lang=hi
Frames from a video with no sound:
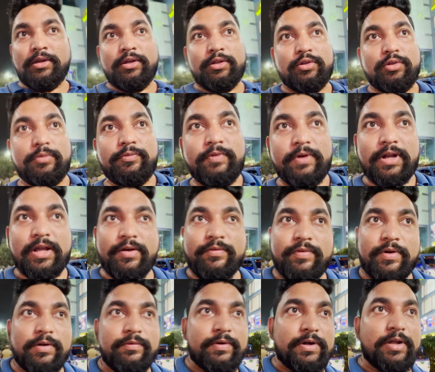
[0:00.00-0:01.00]
तो
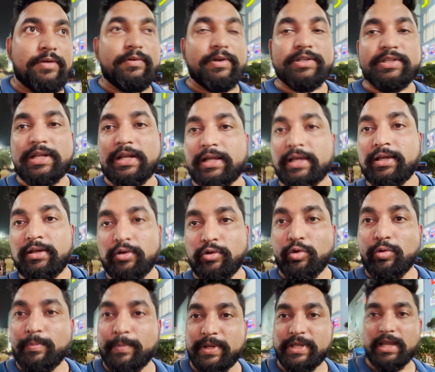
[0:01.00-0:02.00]
फटाफट फटाफट चल के
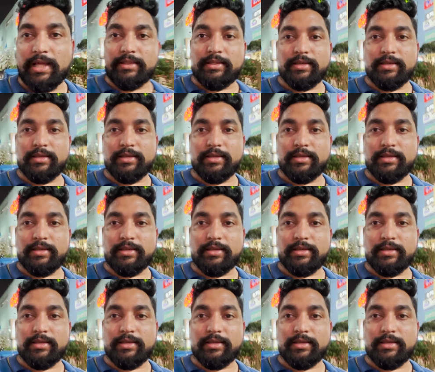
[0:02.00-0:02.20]
रूम पे जाते